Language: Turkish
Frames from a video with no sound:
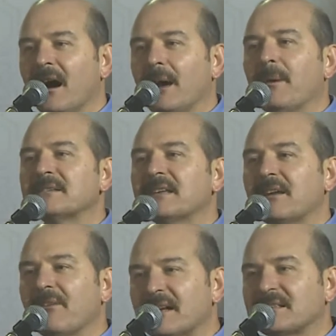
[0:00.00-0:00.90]

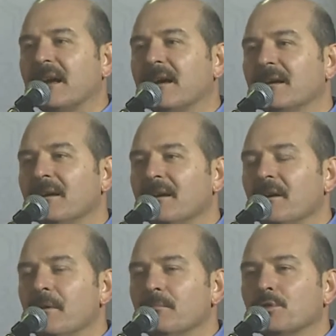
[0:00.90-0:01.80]
Abazlar varsa,
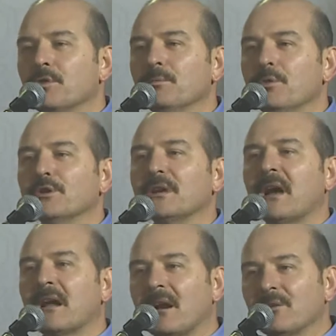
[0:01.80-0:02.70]
bugün bu ülkede
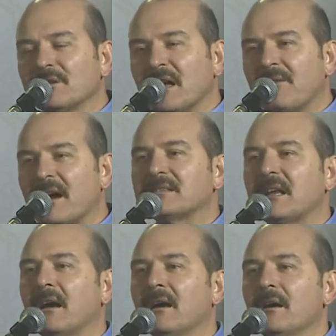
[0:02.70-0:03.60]
Arnavutlar varsa,